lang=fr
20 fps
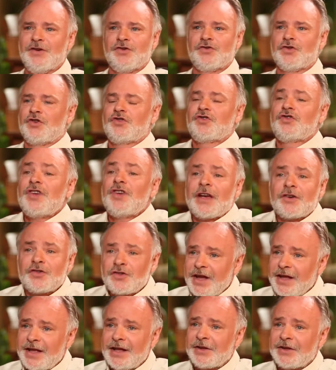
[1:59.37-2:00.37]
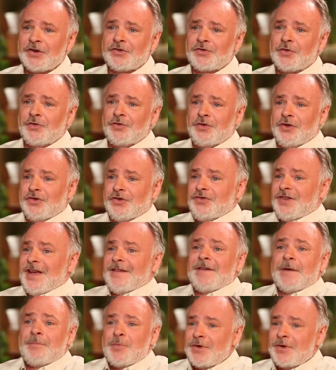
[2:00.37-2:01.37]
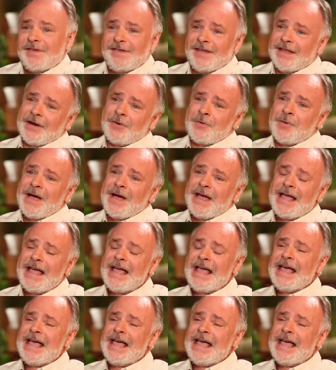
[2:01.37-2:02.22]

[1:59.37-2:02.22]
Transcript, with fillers: Je cherchais quelque chose que je savais pas c'était quoi.